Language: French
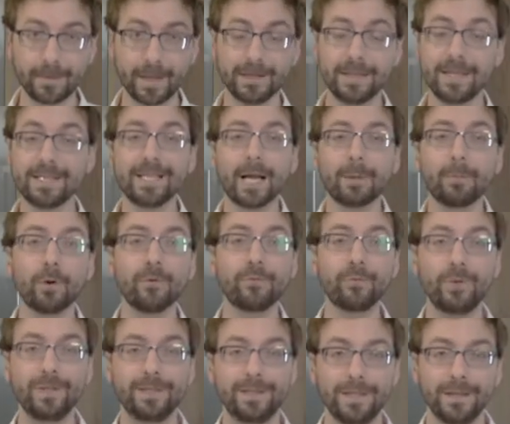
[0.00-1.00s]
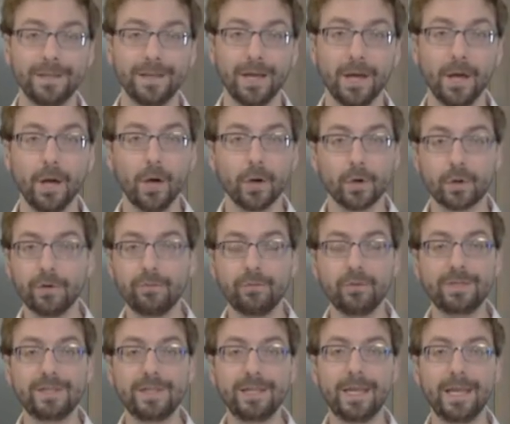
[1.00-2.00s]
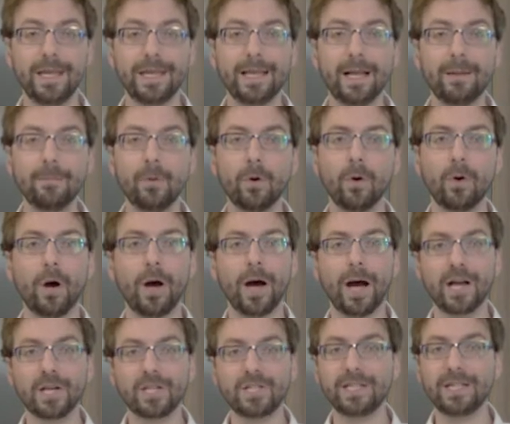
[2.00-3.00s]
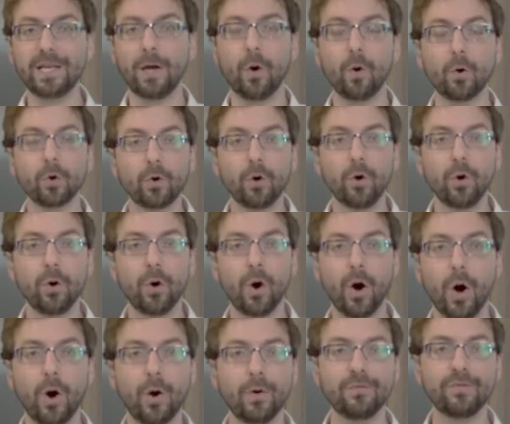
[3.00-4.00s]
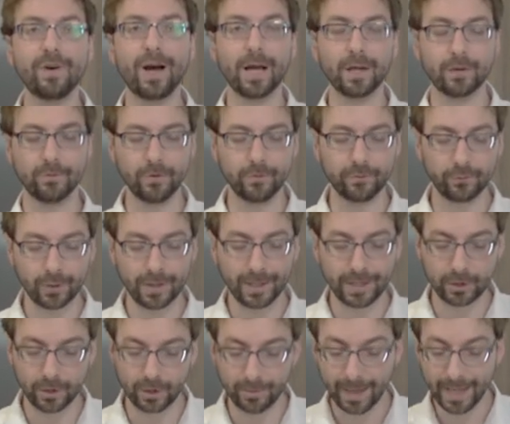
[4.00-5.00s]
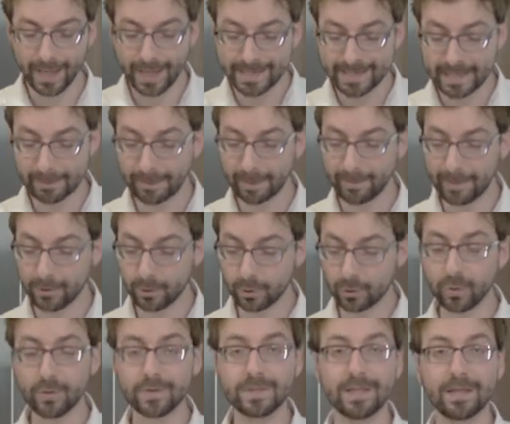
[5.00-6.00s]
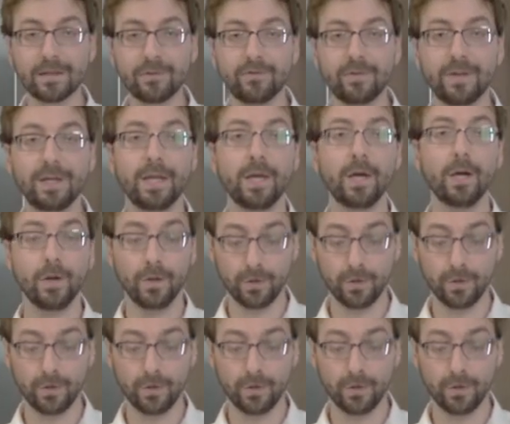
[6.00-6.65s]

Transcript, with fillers: des arbres fruitiers, que vous ayez également acheté en gros, en vrac, vos fruits et légumes, ça permet de conserver